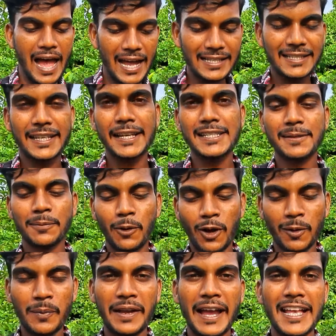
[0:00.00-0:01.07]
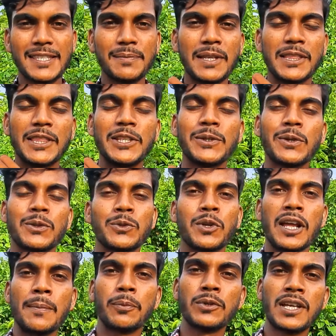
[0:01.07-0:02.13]
आज के इस ब्लॉग में गैस मैं तीनों
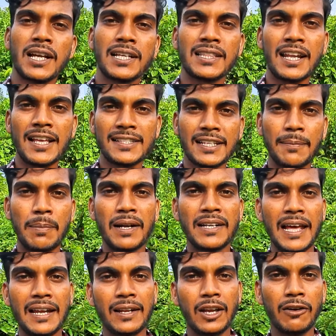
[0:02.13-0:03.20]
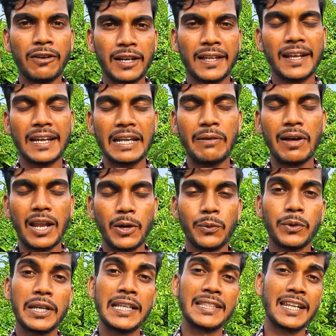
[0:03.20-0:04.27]
दुर्गा पूजा कतरास का पंडाल कवर करने वाला
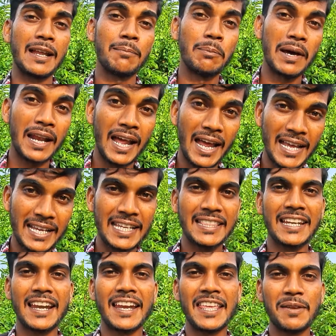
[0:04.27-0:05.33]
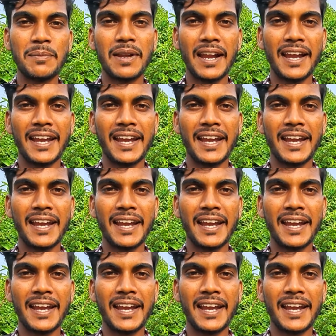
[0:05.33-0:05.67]
हूँ कितना बना है कितना नहीं बना